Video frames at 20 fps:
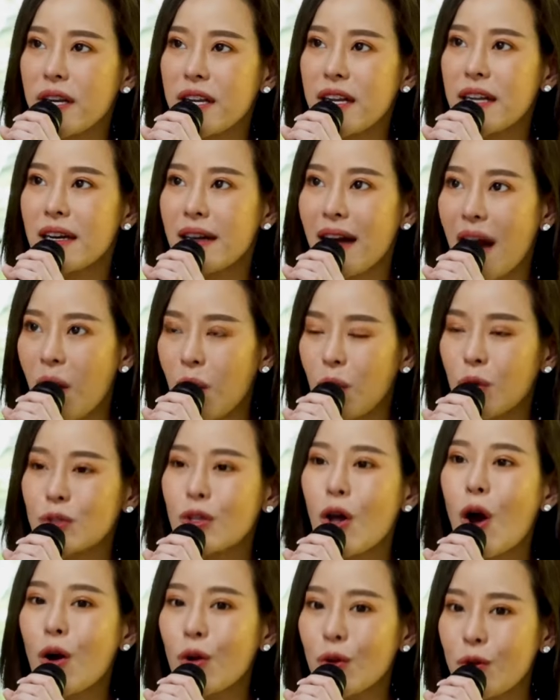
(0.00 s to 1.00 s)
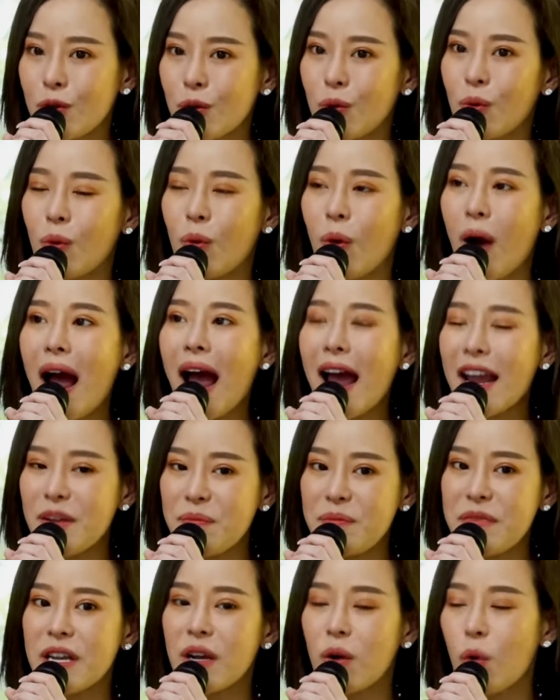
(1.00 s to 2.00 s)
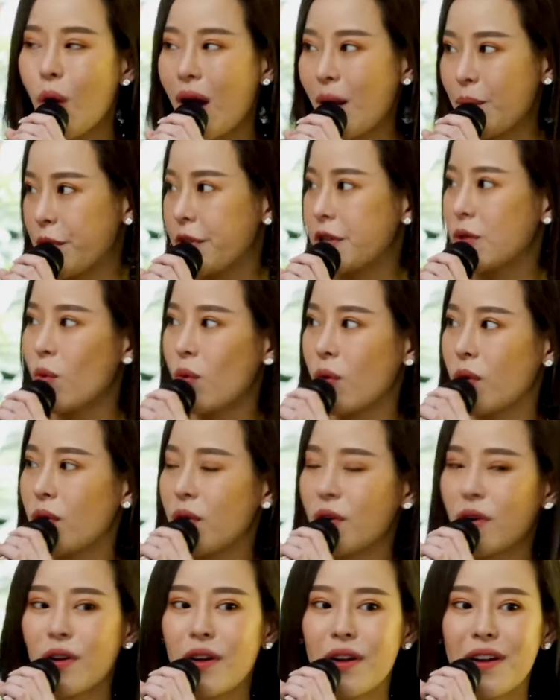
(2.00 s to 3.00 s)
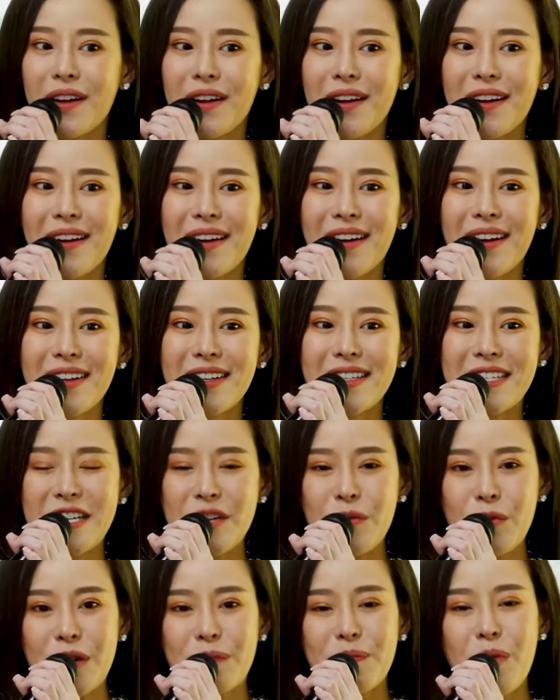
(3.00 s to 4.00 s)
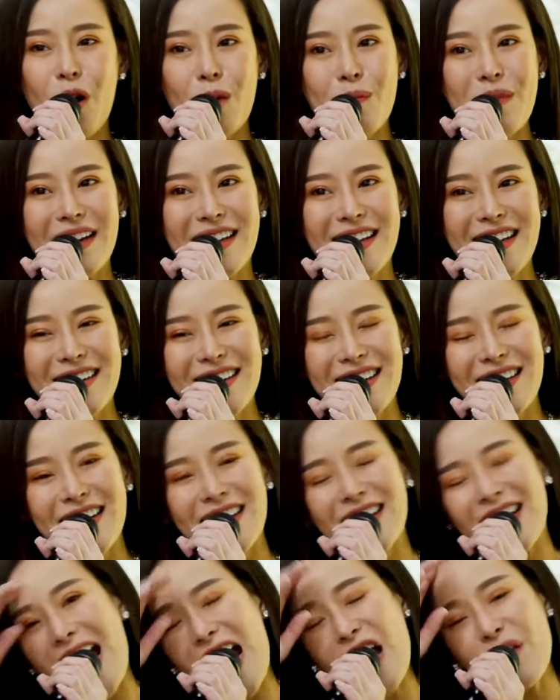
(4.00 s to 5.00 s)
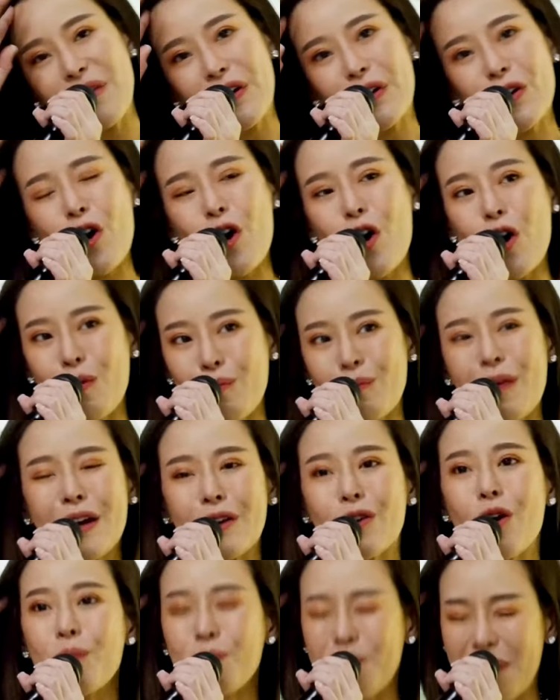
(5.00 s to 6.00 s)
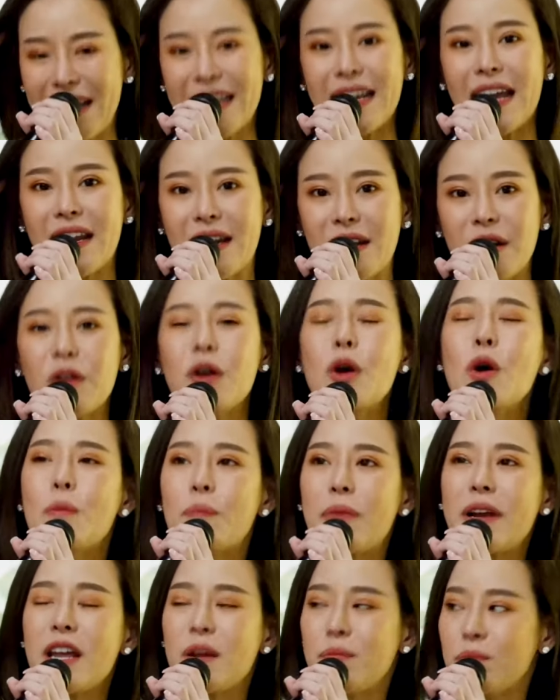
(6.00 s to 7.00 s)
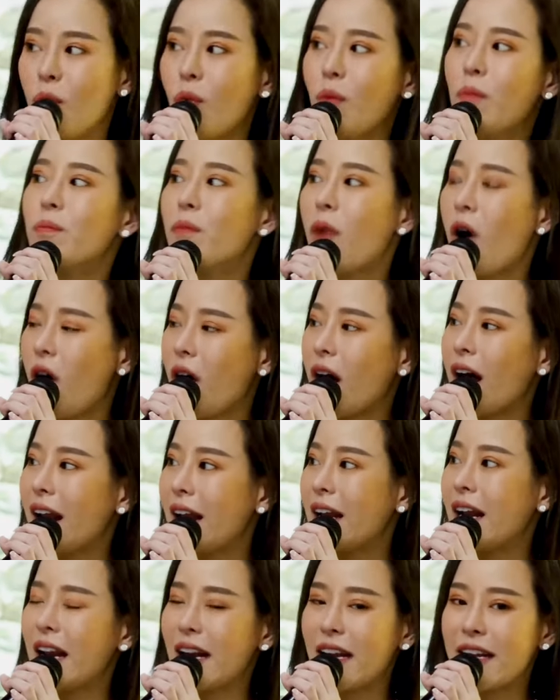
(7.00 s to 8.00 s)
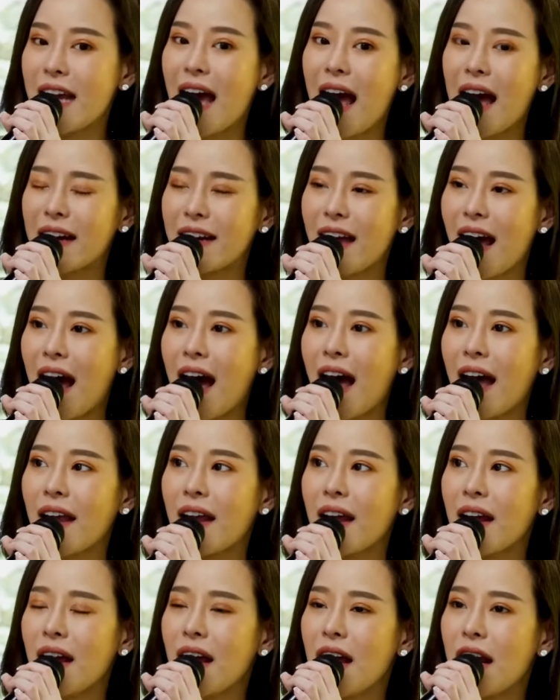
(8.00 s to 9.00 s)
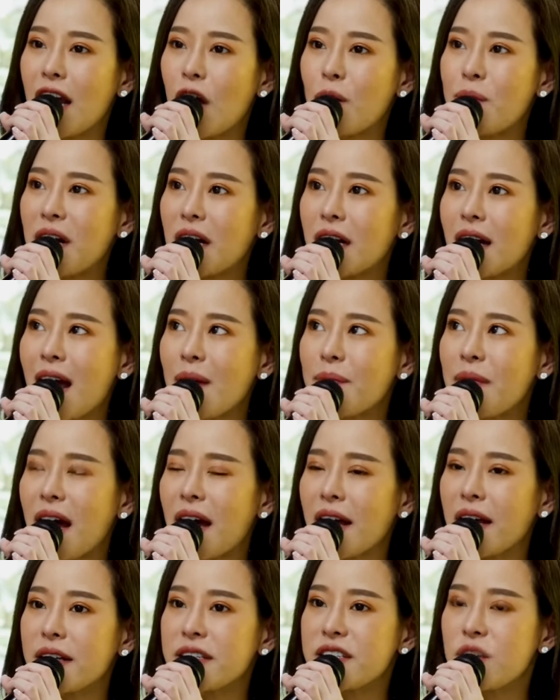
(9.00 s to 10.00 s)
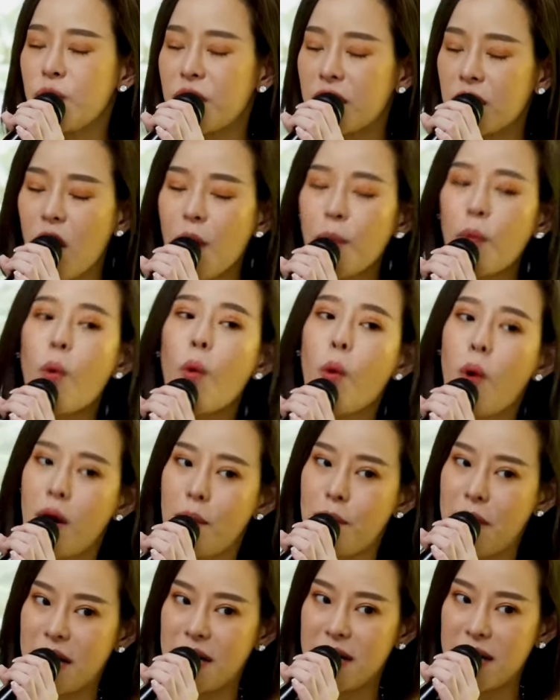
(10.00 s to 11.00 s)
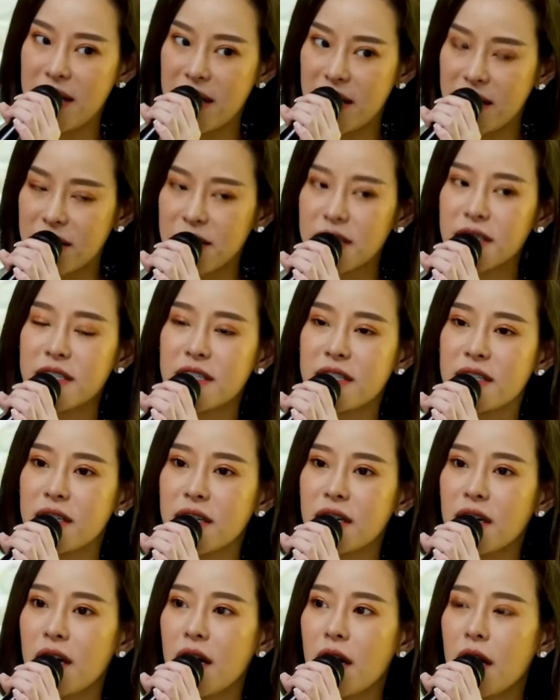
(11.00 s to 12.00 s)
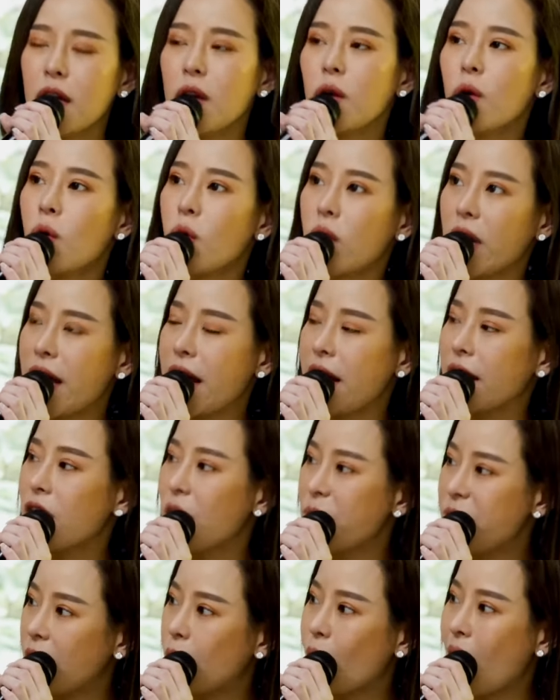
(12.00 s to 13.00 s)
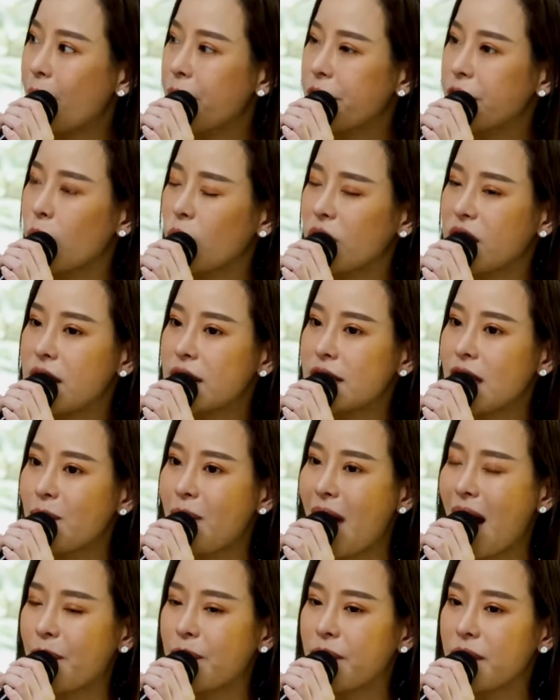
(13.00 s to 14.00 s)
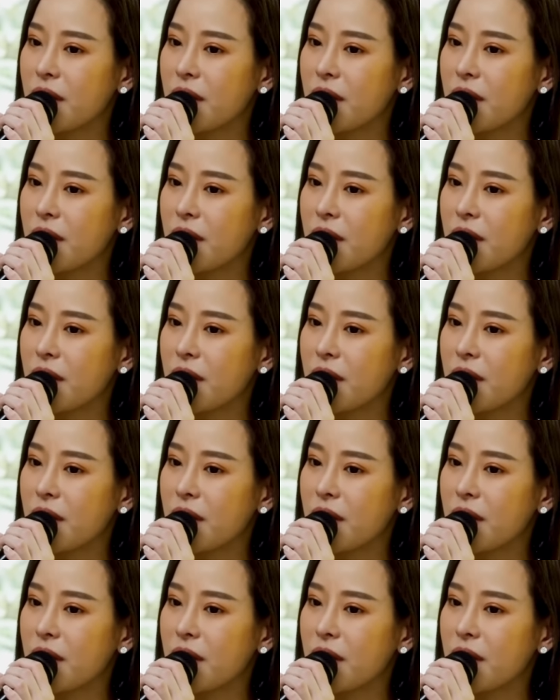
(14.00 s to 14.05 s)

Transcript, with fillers: ที่เราต้องอยู่ให้มีความสุขชีวิตพอมันคิดอย่างนี้ได้มันก็มันก็เปลี่ยนเปลี่ยนมุมมองอะไรหลายอย่างได้แล้วมันก็ทำให้ชีวิตครอบครัวมันดีขึ้นลูกเองก็มีความสุขที่จะแบบ